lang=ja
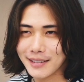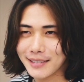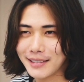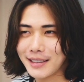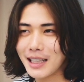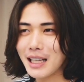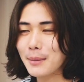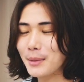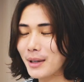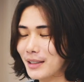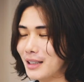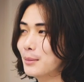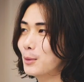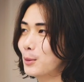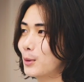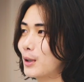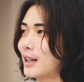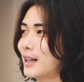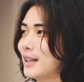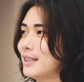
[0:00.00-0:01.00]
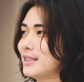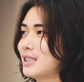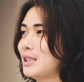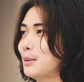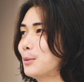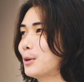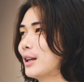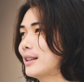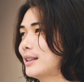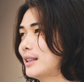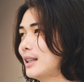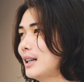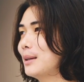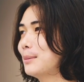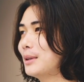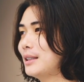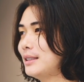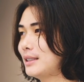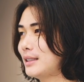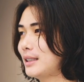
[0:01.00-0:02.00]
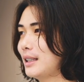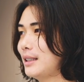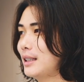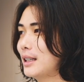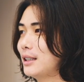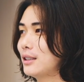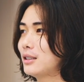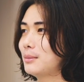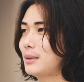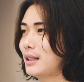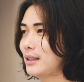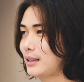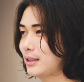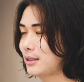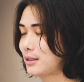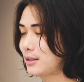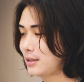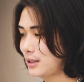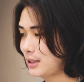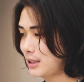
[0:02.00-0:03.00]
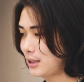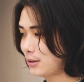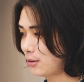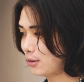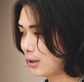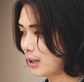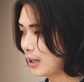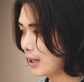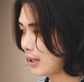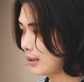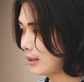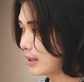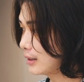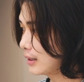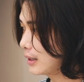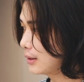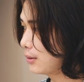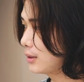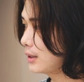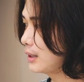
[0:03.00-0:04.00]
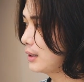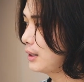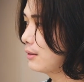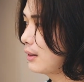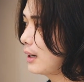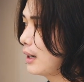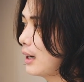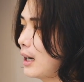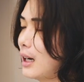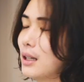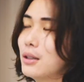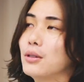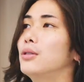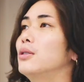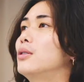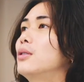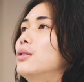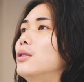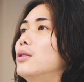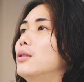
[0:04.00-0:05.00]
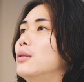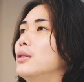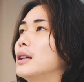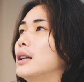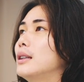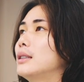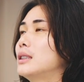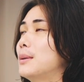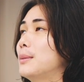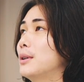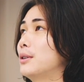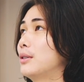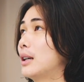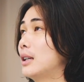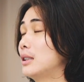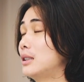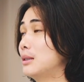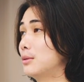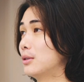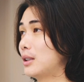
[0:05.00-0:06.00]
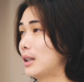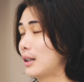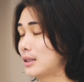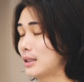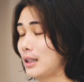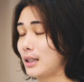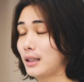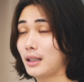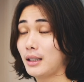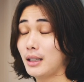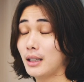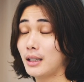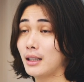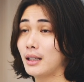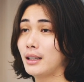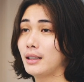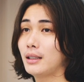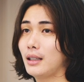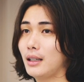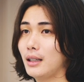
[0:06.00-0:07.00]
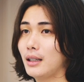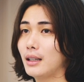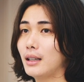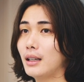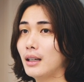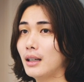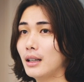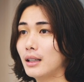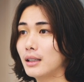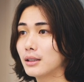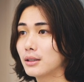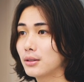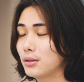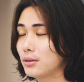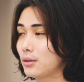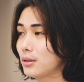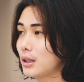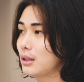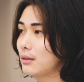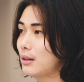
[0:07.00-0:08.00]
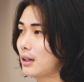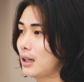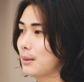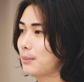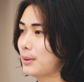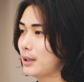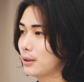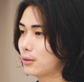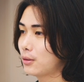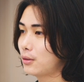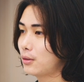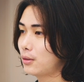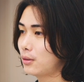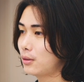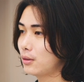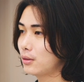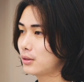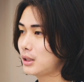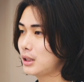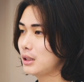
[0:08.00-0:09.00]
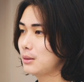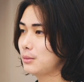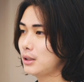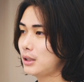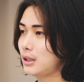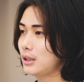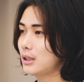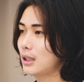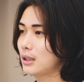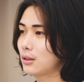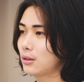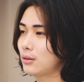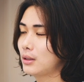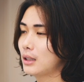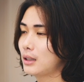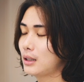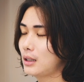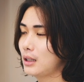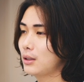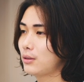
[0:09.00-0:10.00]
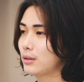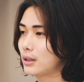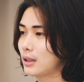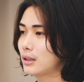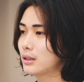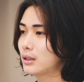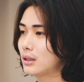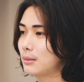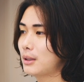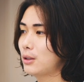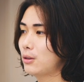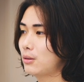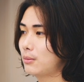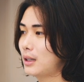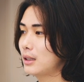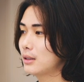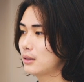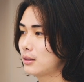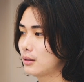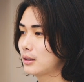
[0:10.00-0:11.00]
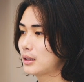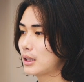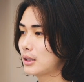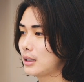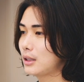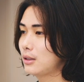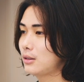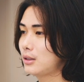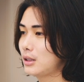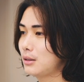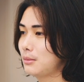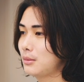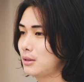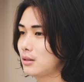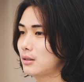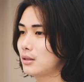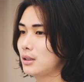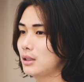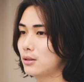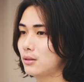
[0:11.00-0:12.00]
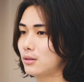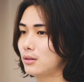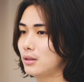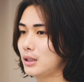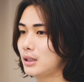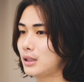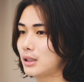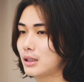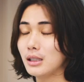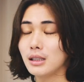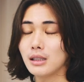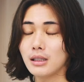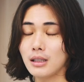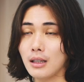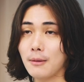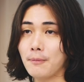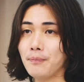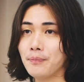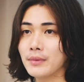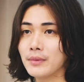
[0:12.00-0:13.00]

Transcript: テーマでも書かせてもらった、まあ、1200万って数字をやった時にはあのお客様の数もたくさん来ていただいてその時はやっぱりこうチーム一丸となってお客様を満足させるチーム作りを意識して